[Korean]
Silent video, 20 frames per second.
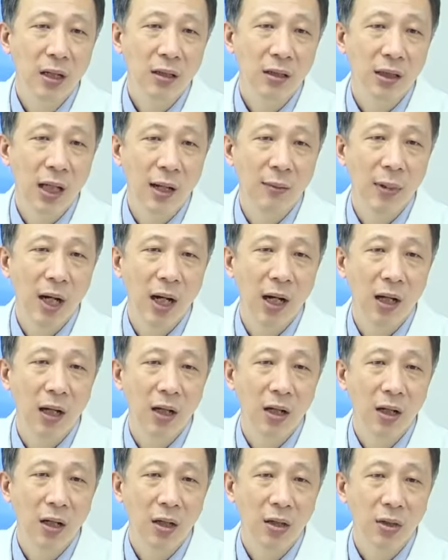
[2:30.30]
그나마
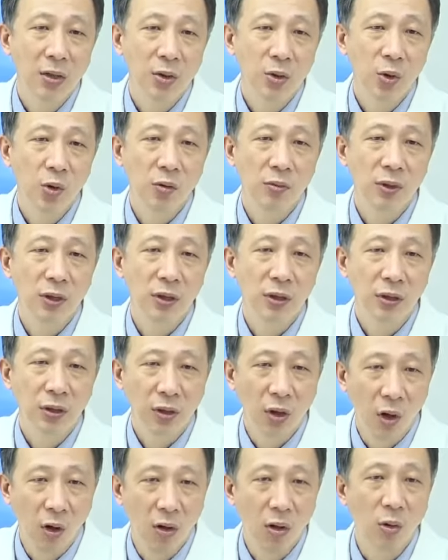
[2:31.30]
조금은
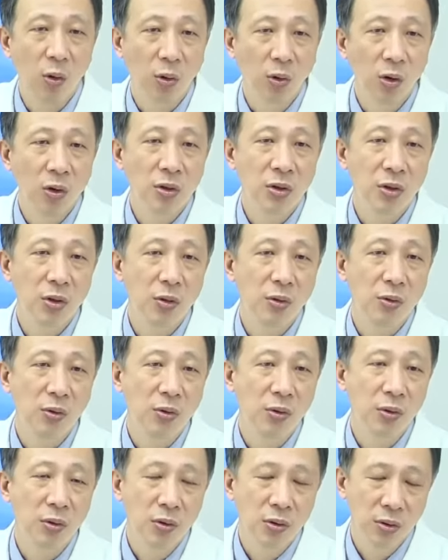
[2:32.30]
덜
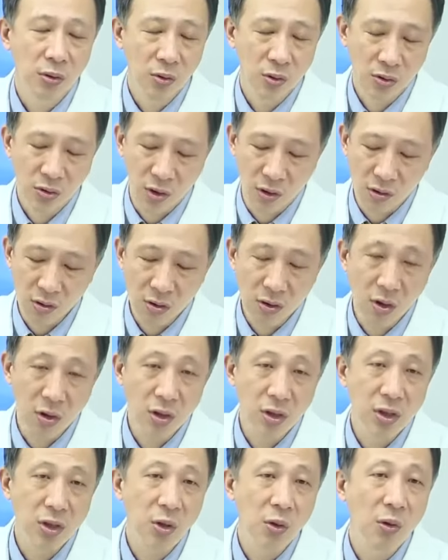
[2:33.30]
고통스럽고 또
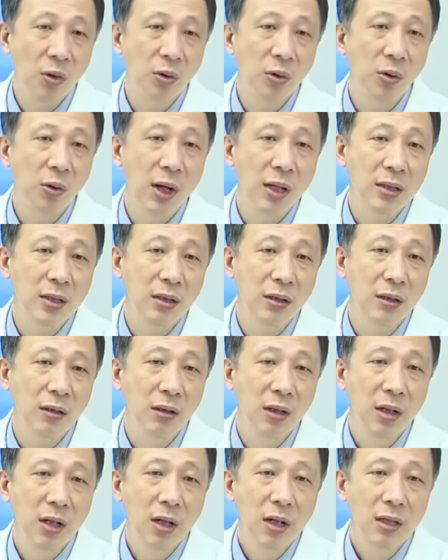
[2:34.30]
적극적인 치료를
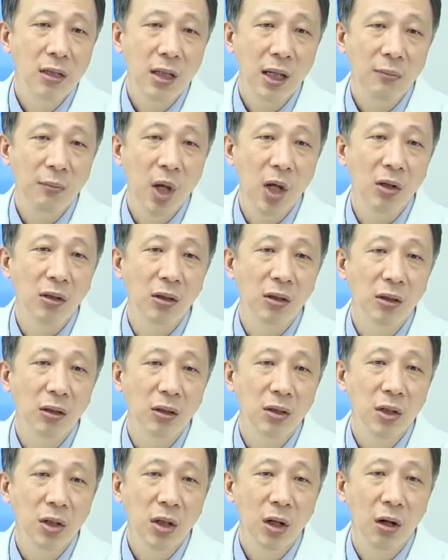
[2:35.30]
통해서
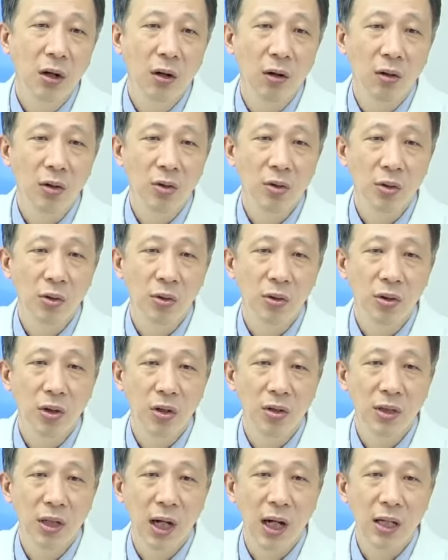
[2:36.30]
생명을 어, 어느 정도
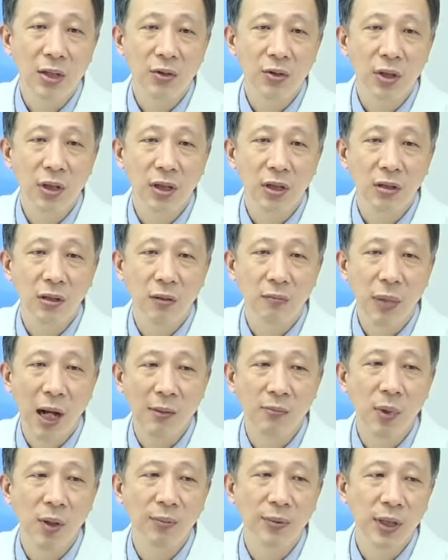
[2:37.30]
연장할 수 있는 그런
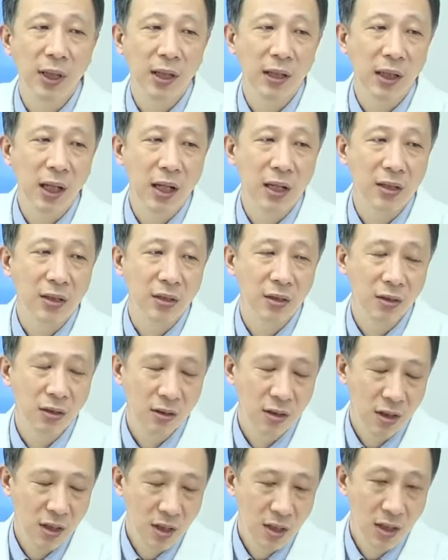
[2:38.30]
방법들에
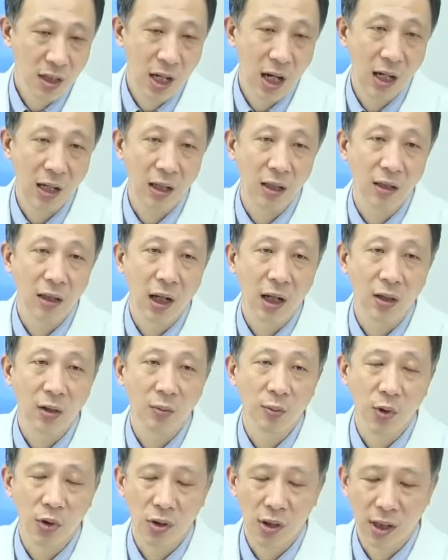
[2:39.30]
대해서 이야기를
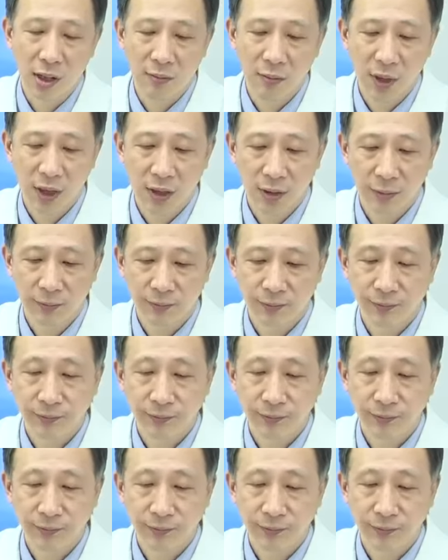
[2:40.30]
나눠볼까 합니다.